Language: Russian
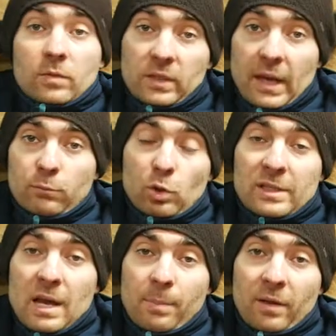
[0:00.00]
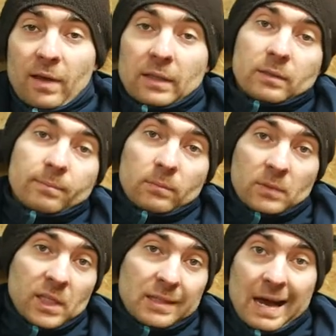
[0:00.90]
Всем, друзья, привет!
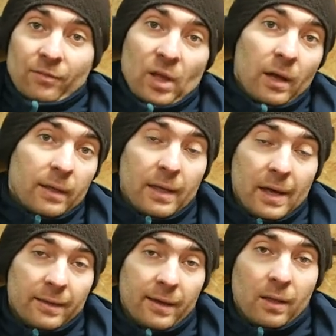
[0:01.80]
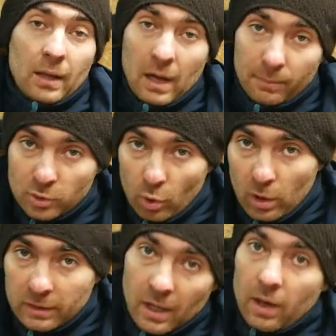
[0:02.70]
Недавно я делал
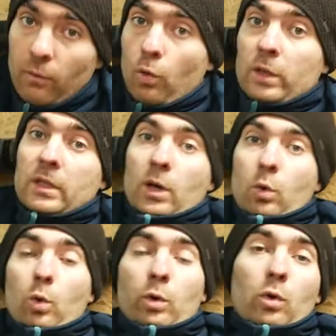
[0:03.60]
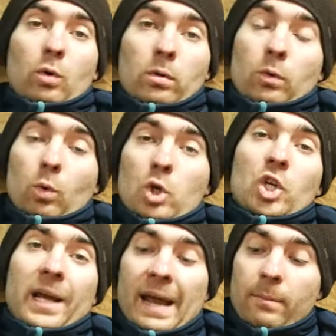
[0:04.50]
обзор на вот такую
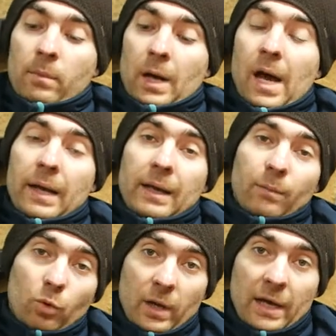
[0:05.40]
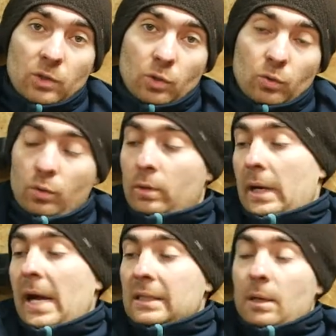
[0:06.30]
УШМ эм аккумуляторную.
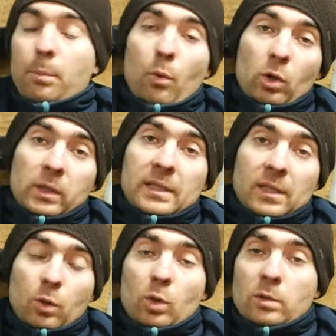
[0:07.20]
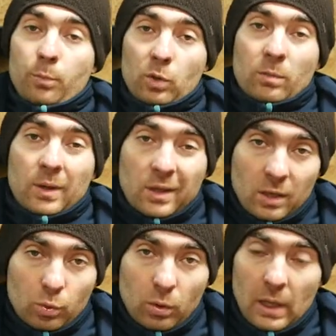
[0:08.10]
Это полный закос под
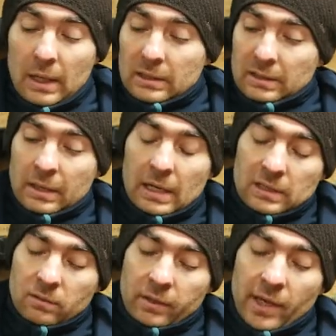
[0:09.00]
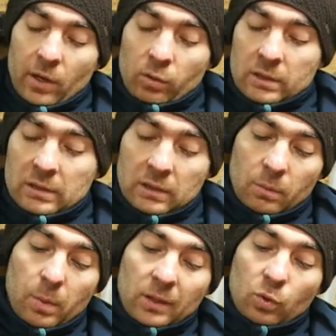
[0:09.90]
Макиту. Заказывал я ее на сайте
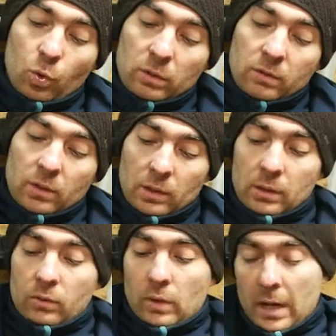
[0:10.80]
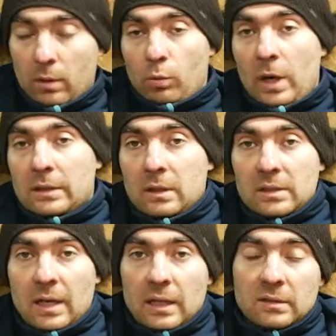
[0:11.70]
Banggood. Э, аккумуляторы
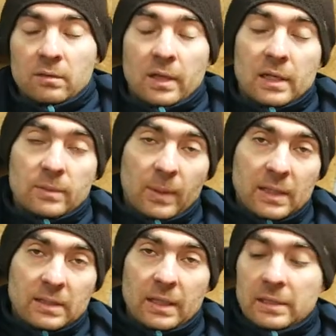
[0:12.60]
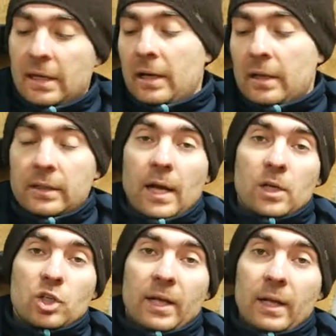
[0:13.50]
заказывал на Алиэкспрессе отдельно.
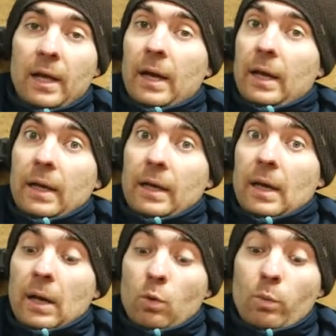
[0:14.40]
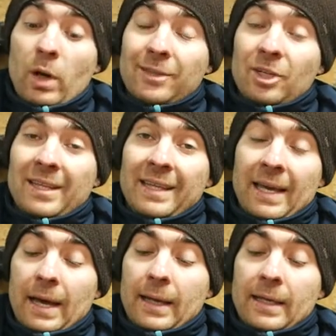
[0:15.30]
Также э, аккумуляторы
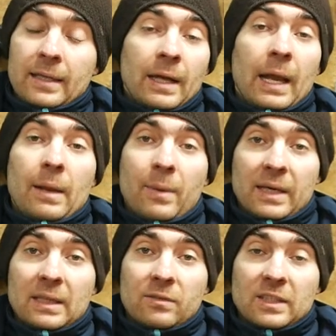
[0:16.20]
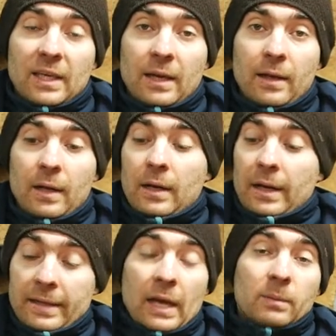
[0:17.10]
не оригинальные макитовские.
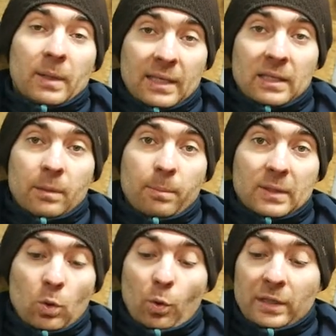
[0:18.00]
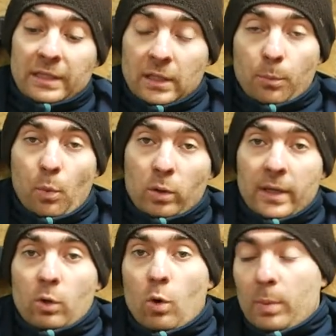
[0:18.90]
Хотя от Макиты подходят. Это
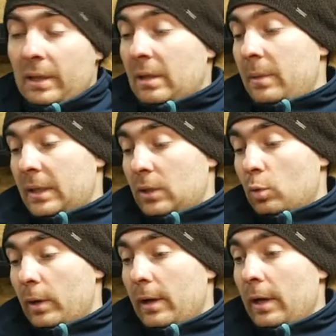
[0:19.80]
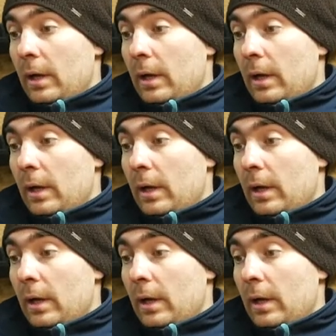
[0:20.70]
полная копия на Макиту.